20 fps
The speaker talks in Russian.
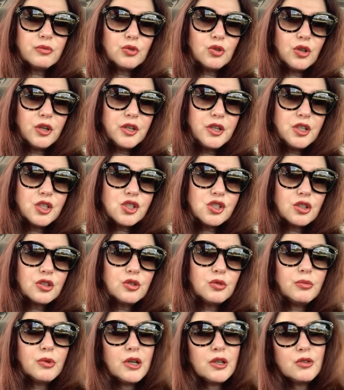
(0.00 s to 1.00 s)
то
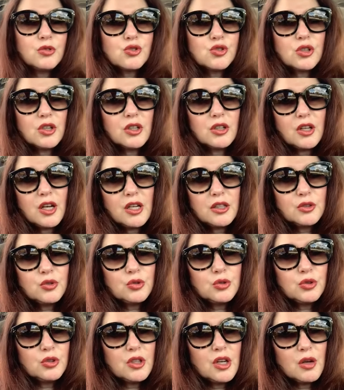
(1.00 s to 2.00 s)
орешек, то маленькую
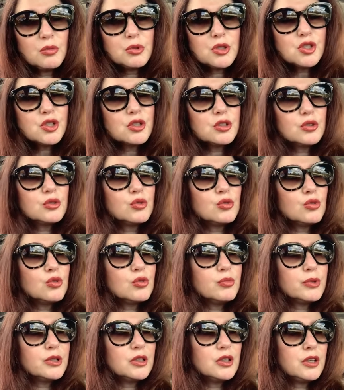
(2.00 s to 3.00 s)
шоколадку, то яблочко,
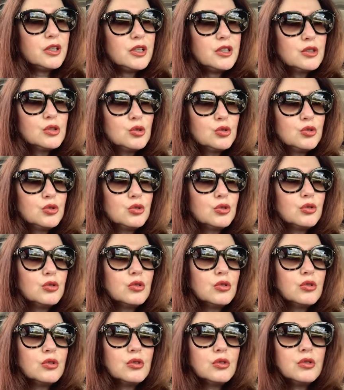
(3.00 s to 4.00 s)
то мандаринку,
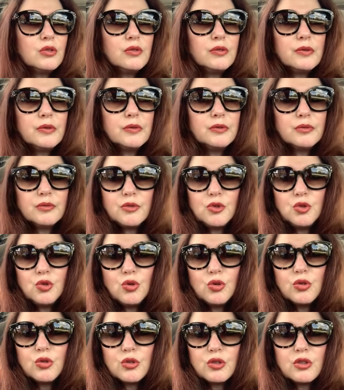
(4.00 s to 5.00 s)
то
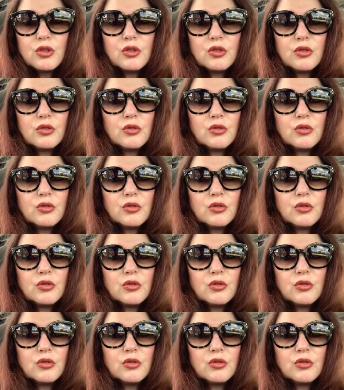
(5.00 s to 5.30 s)
йогурт,